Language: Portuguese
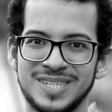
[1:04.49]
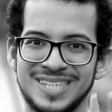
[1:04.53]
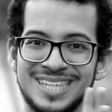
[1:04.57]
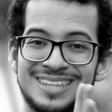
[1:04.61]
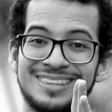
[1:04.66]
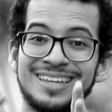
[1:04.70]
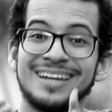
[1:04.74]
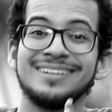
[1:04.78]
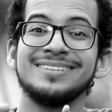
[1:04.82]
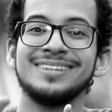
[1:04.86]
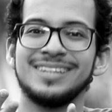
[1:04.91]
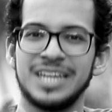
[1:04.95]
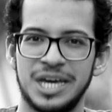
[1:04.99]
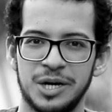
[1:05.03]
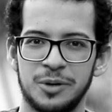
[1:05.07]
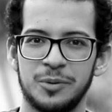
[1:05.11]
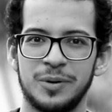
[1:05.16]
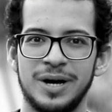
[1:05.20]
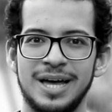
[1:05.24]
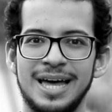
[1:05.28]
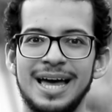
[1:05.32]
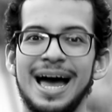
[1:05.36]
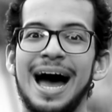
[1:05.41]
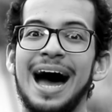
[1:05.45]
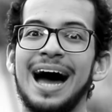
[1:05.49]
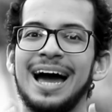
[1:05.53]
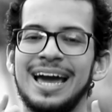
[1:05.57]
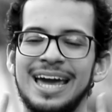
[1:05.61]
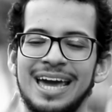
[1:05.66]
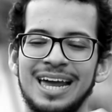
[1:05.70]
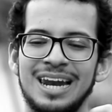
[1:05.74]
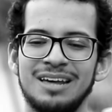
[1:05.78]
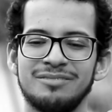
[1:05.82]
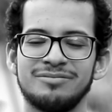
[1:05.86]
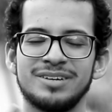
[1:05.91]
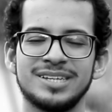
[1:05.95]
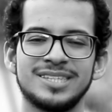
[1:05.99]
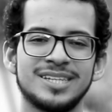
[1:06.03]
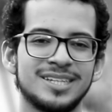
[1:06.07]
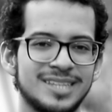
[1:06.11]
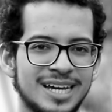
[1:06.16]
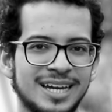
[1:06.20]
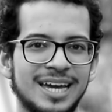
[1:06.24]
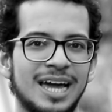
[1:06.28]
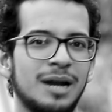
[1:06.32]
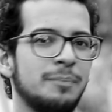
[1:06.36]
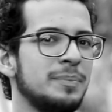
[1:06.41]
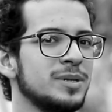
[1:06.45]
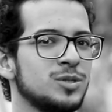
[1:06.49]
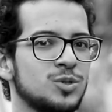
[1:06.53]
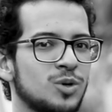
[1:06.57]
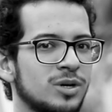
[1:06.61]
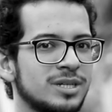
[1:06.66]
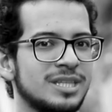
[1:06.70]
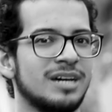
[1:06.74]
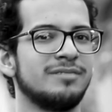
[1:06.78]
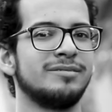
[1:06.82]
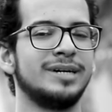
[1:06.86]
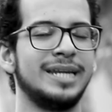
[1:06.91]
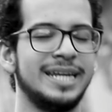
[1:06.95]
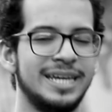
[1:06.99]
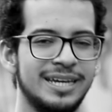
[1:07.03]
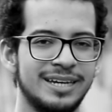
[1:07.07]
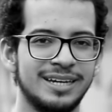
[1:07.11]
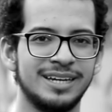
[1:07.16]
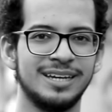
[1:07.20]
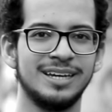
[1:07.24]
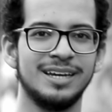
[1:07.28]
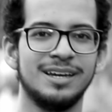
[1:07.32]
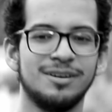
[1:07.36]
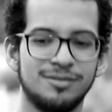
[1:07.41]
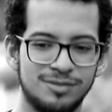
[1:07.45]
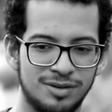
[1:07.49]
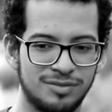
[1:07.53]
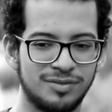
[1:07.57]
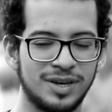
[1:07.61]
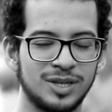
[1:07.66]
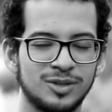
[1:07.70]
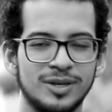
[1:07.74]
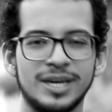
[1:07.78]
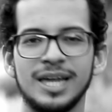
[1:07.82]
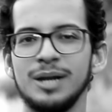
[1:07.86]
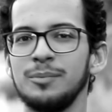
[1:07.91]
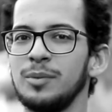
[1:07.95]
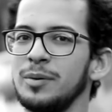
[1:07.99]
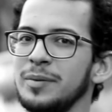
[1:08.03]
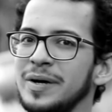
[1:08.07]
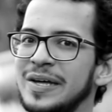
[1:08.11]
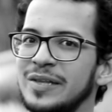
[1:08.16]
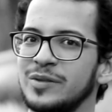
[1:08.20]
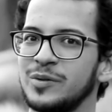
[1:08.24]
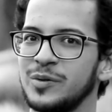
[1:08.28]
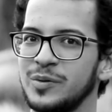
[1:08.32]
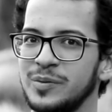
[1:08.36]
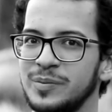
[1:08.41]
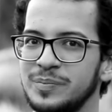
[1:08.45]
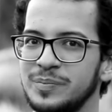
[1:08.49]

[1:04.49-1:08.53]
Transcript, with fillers: mas entendeu a relevância daquela pessoa que estava ali vivendo aquele momento.